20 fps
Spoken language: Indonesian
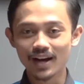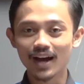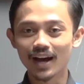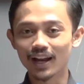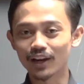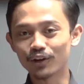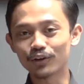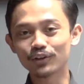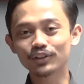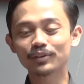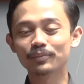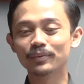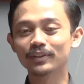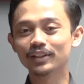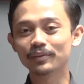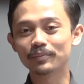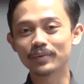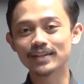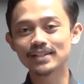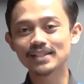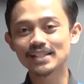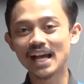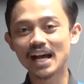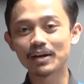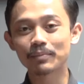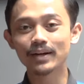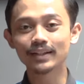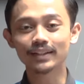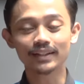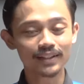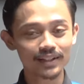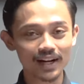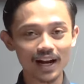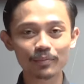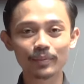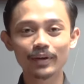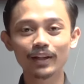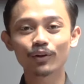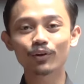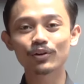Halo teman-teman sahabat
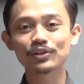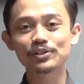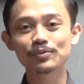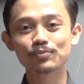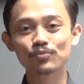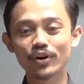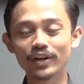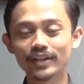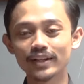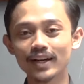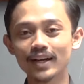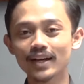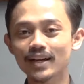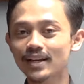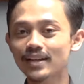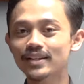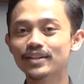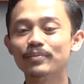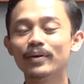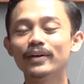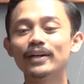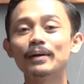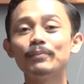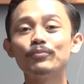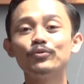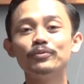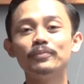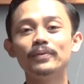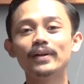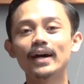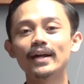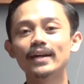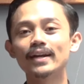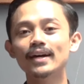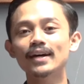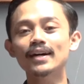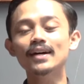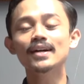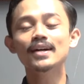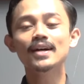Ira Belko semuanya dimanapun
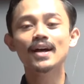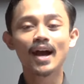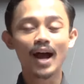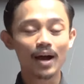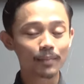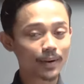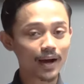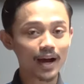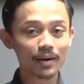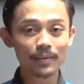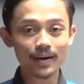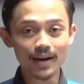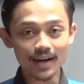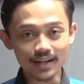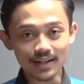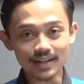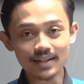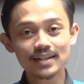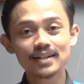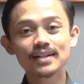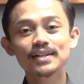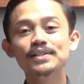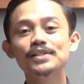berada Apa kabar?